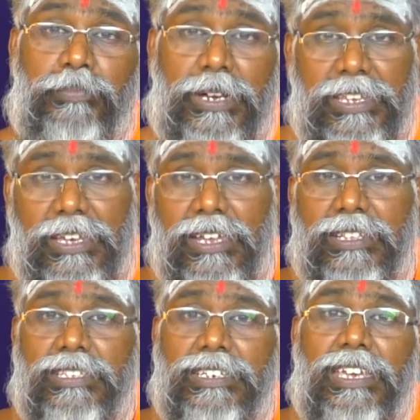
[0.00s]

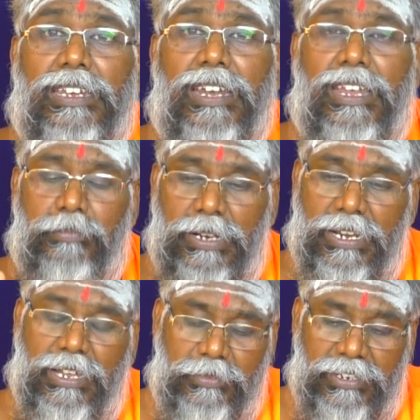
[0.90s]
பரிகாரத்துக்கு என்னெல்லாம்
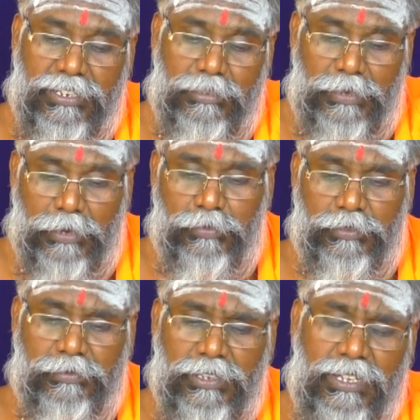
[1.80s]
பண்ணலாம் அப்படின்றத
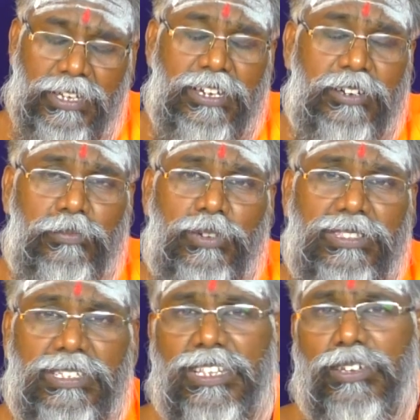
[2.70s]
பார்ப்போம்
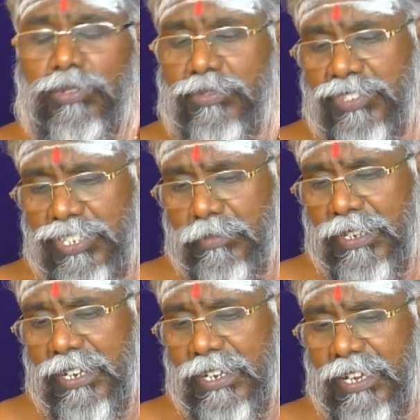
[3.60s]
மொத்தத்தில் ஒரு விஷயம்
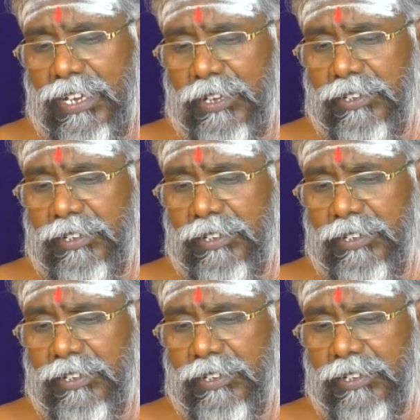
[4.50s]
என்னென்னா